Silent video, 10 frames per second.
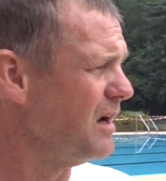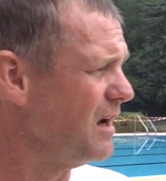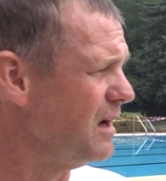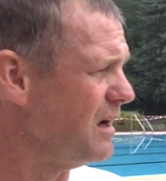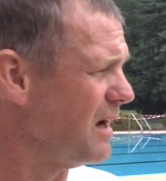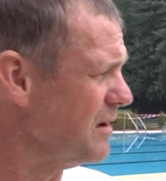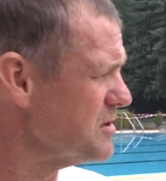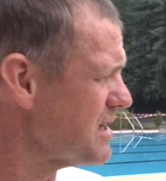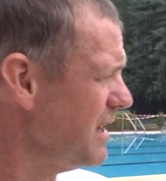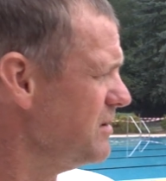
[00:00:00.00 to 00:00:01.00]
äh,
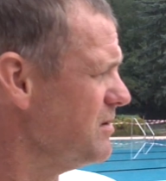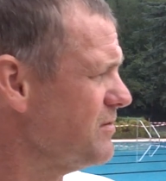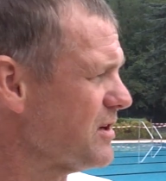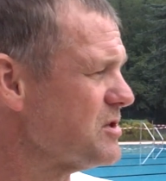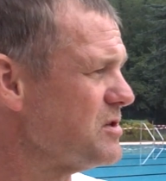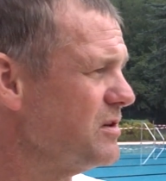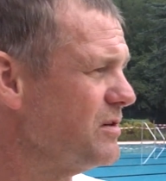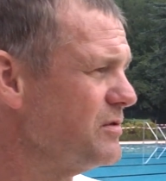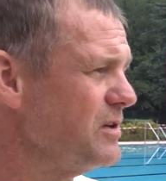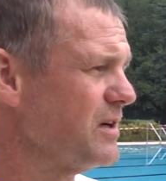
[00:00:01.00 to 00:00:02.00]
Auskleidung, faktisch
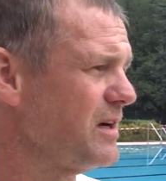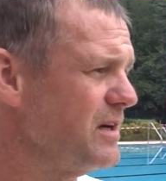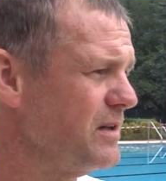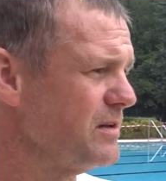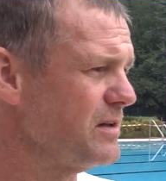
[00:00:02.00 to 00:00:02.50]
neue Folie rein.